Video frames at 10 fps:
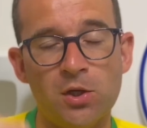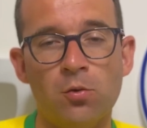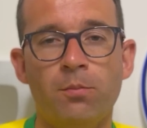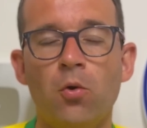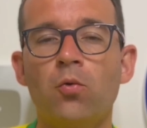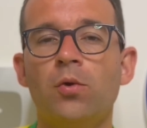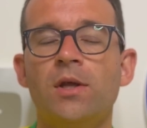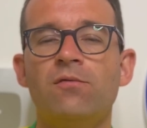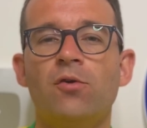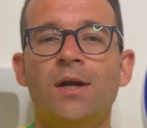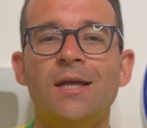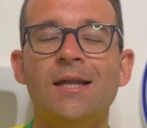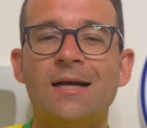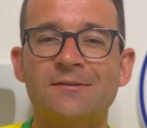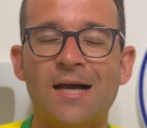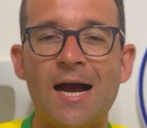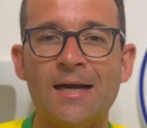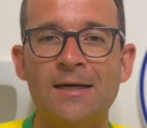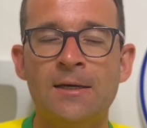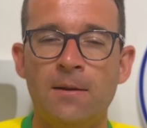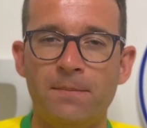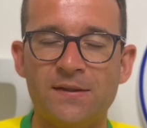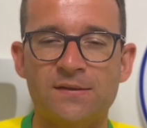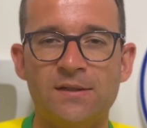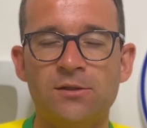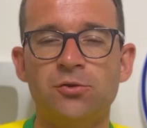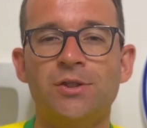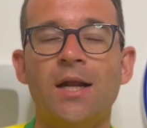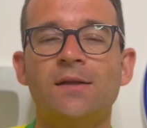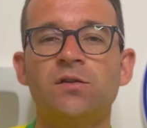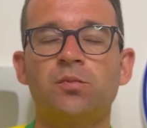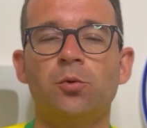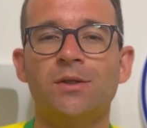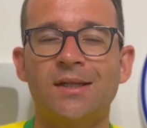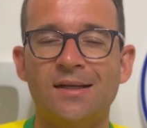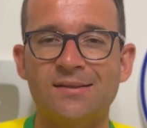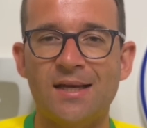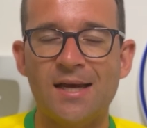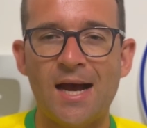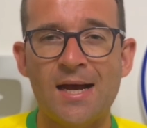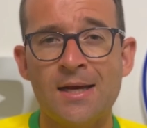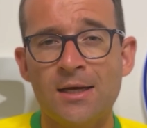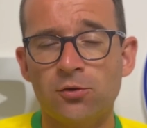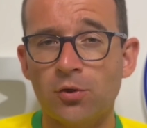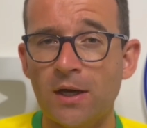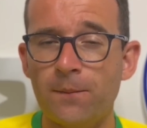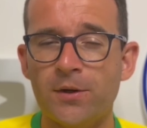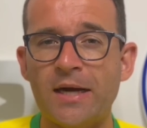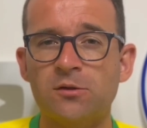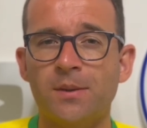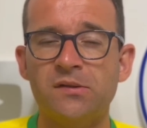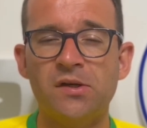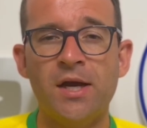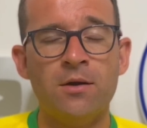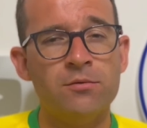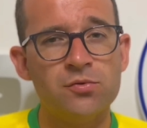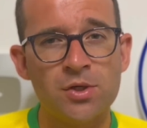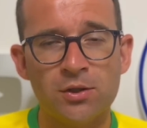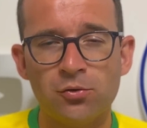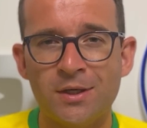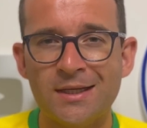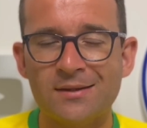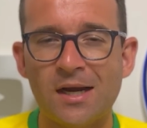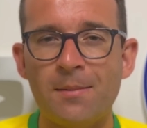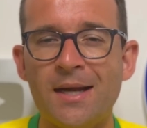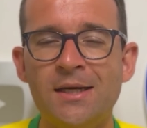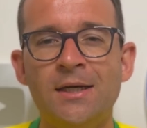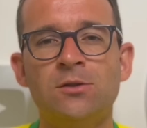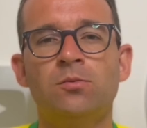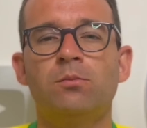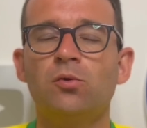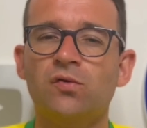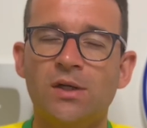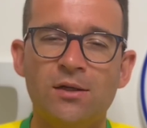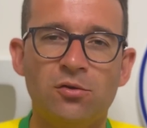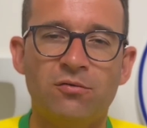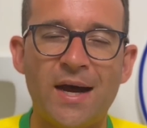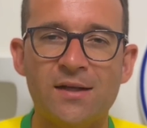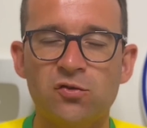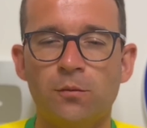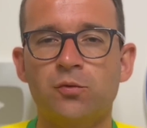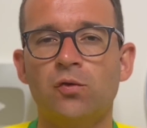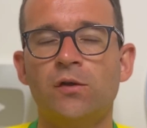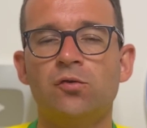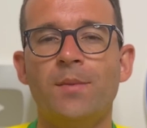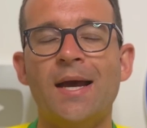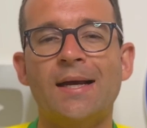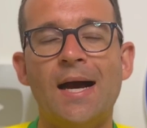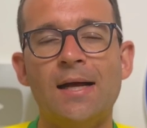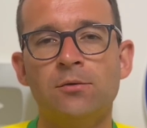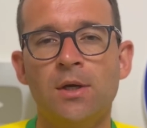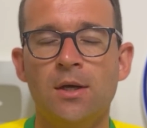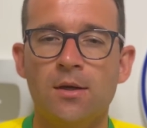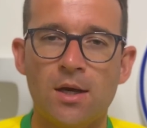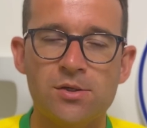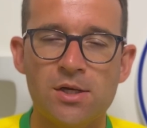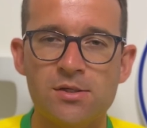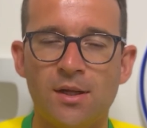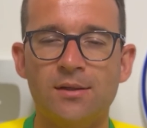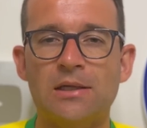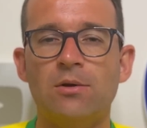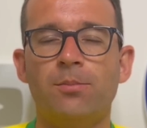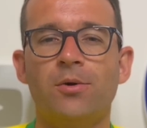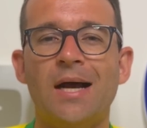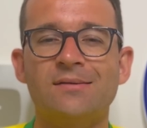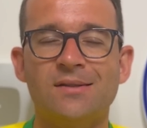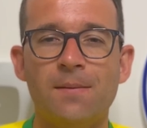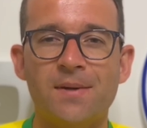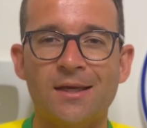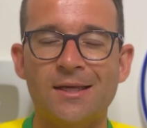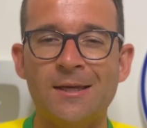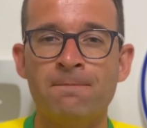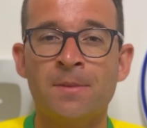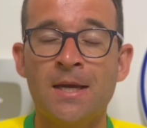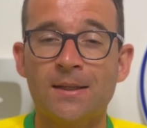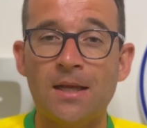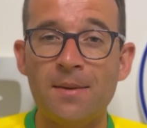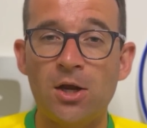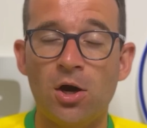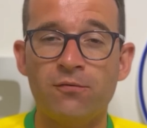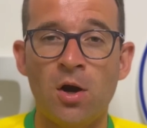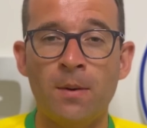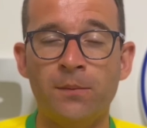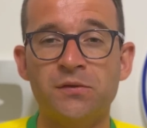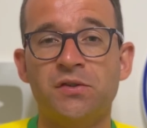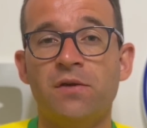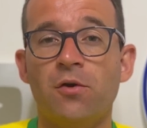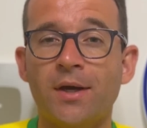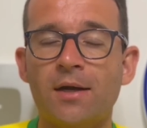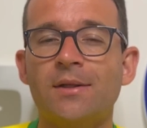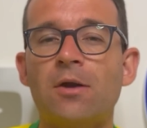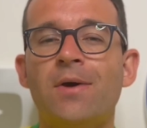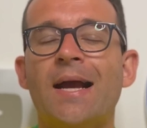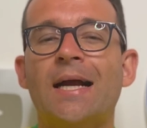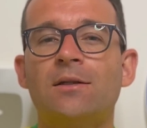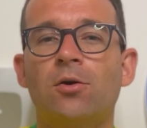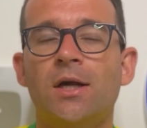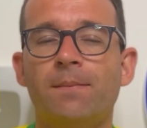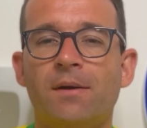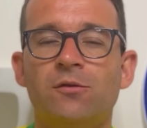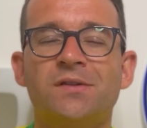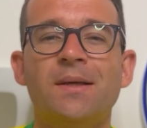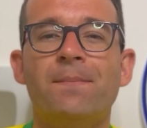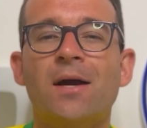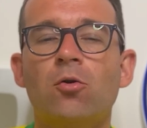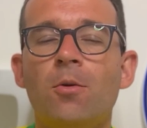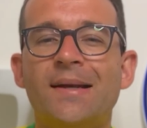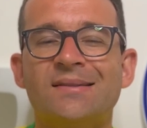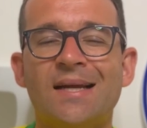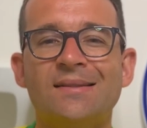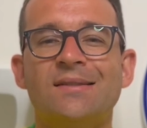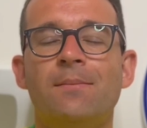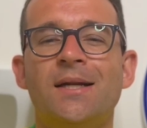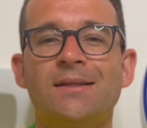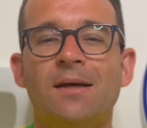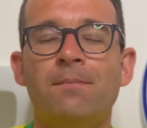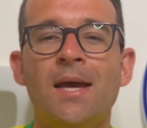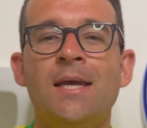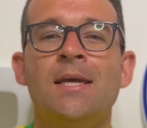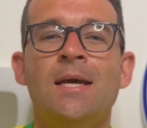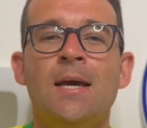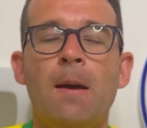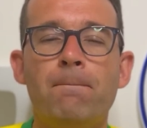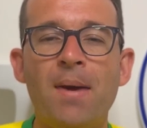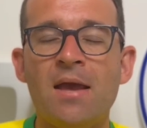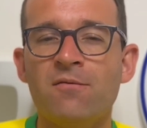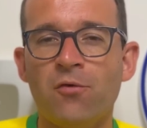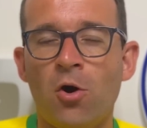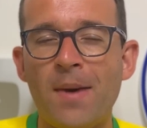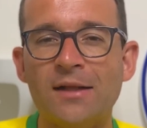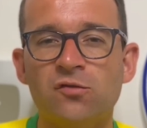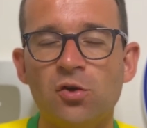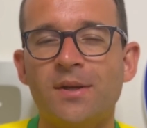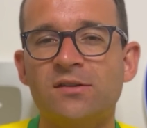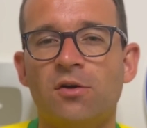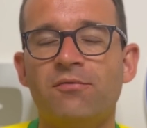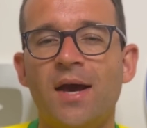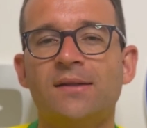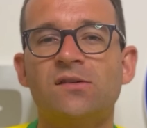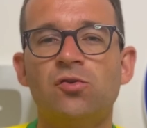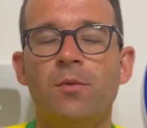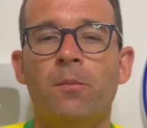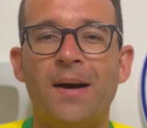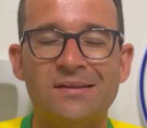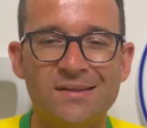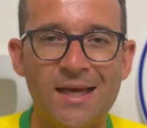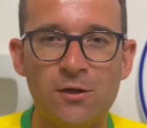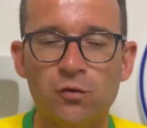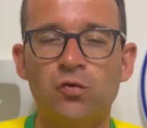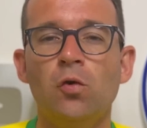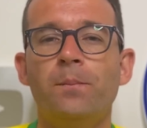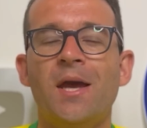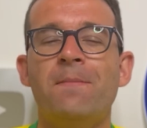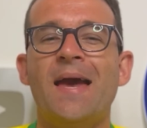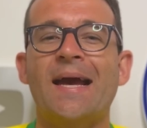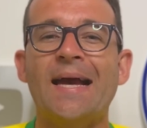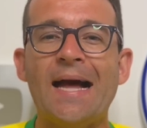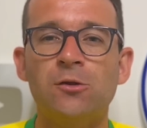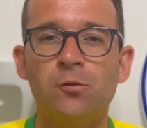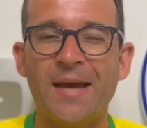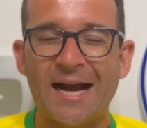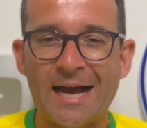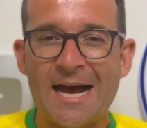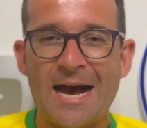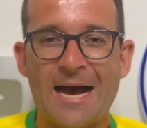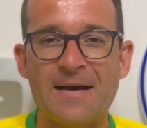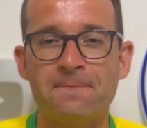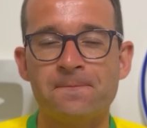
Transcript: um pouco o nível ali na zaga, pensando já na disputa da Série A do Campeonato Brasileiro. Diretoria trabalhando, buscando várias opções no mercado e a gente tentando apurar sempre aqui da melhor forma possível. Eu quero dar um recado agora para você para começar a semana também bem informado sobre as ofertas do meu parceiro Supermercado BH.